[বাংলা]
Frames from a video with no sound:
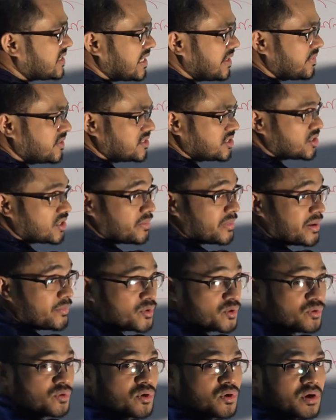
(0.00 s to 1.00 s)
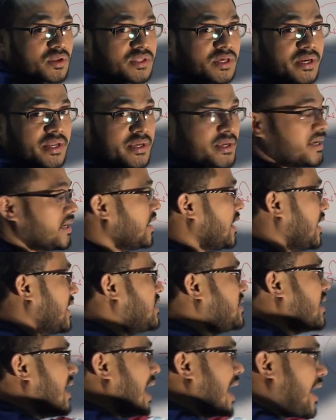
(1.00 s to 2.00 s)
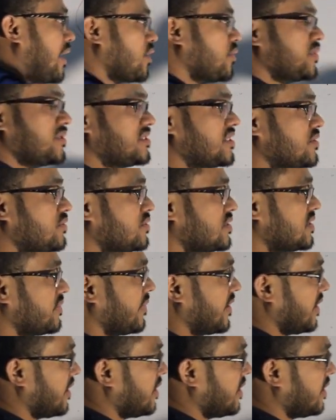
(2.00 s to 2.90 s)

থেমে যেতে হবে এমন কোনো কথা নেই এটি আরও বেশি ঘুরতে পারে